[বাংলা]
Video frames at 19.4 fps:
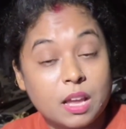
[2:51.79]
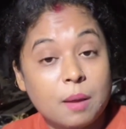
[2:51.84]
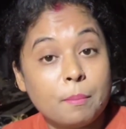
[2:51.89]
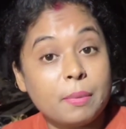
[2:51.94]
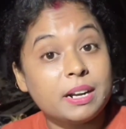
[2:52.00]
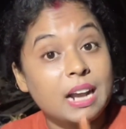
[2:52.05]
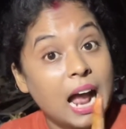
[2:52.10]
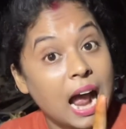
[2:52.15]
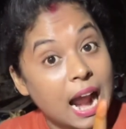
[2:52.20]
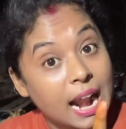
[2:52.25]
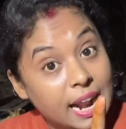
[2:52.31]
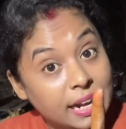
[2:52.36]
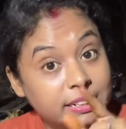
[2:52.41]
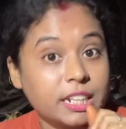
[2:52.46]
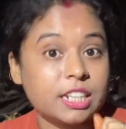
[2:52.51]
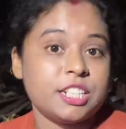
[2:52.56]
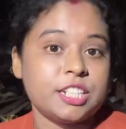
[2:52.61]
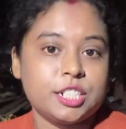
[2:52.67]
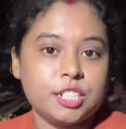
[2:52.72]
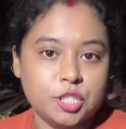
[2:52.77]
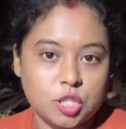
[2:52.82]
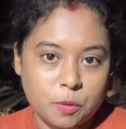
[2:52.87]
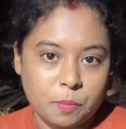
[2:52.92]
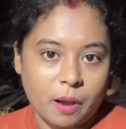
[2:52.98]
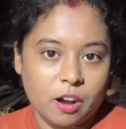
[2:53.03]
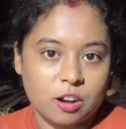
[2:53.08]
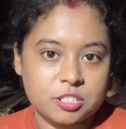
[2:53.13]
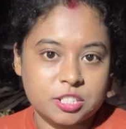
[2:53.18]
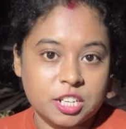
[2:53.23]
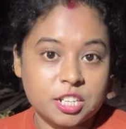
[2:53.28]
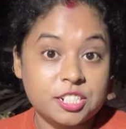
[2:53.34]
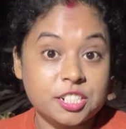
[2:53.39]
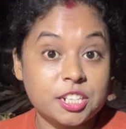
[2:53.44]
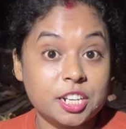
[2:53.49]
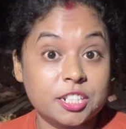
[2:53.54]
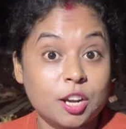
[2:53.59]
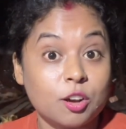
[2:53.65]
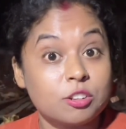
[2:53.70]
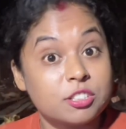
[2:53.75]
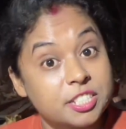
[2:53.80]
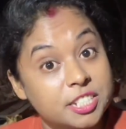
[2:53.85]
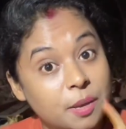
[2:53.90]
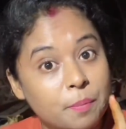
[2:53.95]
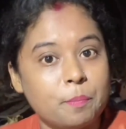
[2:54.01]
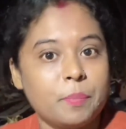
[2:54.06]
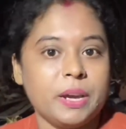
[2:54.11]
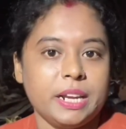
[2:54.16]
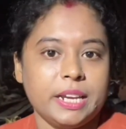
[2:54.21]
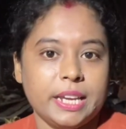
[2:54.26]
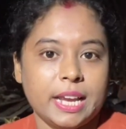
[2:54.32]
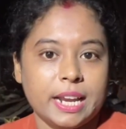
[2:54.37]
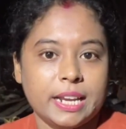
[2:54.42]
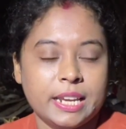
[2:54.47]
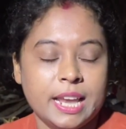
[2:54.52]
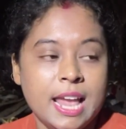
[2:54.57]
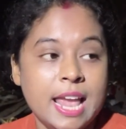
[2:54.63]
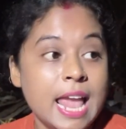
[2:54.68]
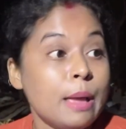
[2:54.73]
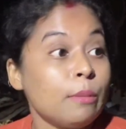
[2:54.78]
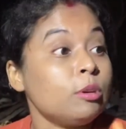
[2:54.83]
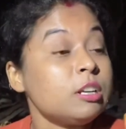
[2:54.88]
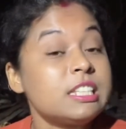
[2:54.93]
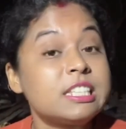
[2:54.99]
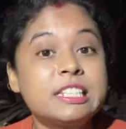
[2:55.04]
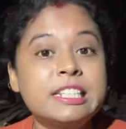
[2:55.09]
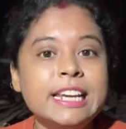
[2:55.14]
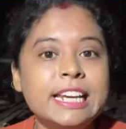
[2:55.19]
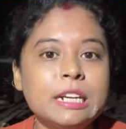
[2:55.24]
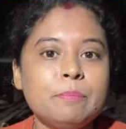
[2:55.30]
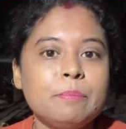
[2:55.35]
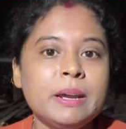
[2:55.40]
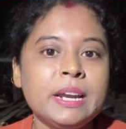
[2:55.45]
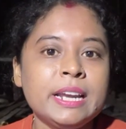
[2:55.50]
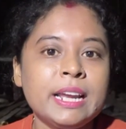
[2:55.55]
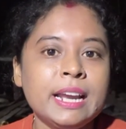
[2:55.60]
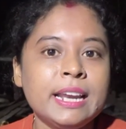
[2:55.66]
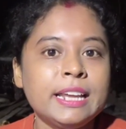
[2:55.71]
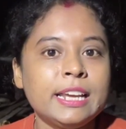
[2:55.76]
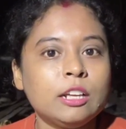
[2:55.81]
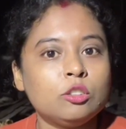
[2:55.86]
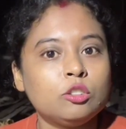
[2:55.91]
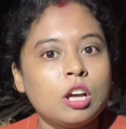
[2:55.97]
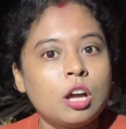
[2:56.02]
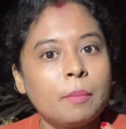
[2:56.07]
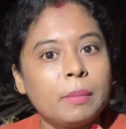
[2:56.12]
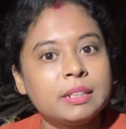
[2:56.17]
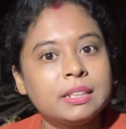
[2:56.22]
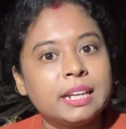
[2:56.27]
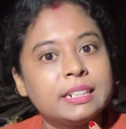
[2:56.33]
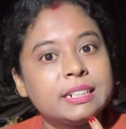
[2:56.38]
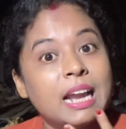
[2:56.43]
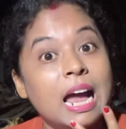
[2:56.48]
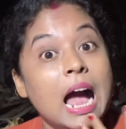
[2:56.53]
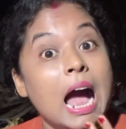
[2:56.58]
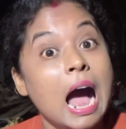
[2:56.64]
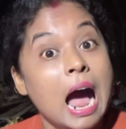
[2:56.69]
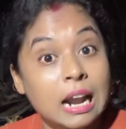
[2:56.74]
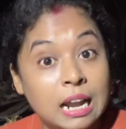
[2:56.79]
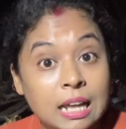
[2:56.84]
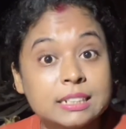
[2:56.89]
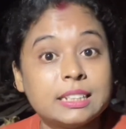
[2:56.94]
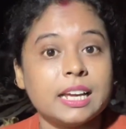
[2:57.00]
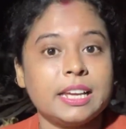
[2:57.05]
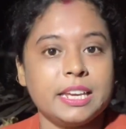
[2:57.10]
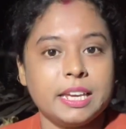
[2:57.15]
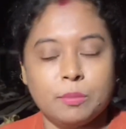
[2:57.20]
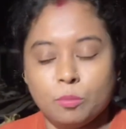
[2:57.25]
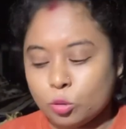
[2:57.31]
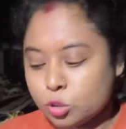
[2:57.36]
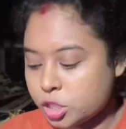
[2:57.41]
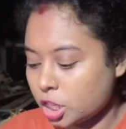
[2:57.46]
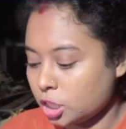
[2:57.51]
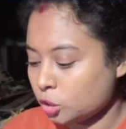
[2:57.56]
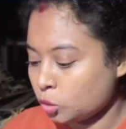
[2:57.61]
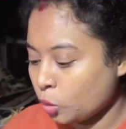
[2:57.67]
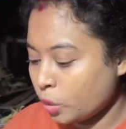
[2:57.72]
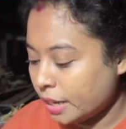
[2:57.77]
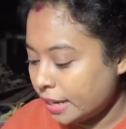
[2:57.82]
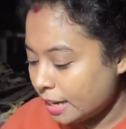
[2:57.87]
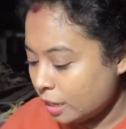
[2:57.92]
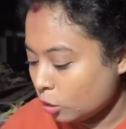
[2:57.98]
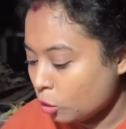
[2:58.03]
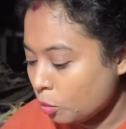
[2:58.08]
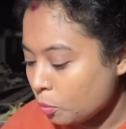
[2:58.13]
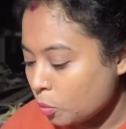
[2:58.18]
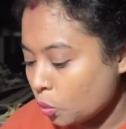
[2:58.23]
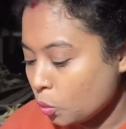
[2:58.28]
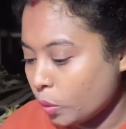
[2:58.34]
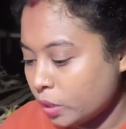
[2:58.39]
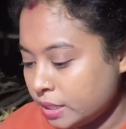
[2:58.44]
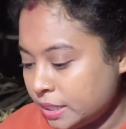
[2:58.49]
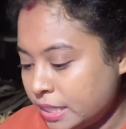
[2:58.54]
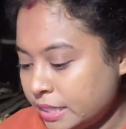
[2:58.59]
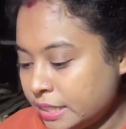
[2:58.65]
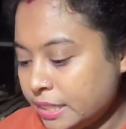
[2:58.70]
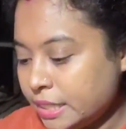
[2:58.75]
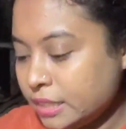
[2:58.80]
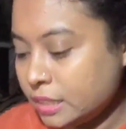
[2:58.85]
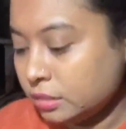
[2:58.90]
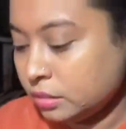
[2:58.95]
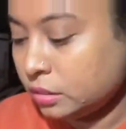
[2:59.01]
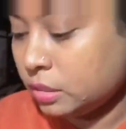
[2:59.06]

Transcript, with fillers: বাট আর একটা জিনিসও পাওয়া যায় সেটা হচ্ছে বিরিয়ানি এবং স্ট্রিট বিরিয়ানি কিন্তু আমাদের একটা আলাদাই ইমোশন তো এরকম কোয়ান্টিটির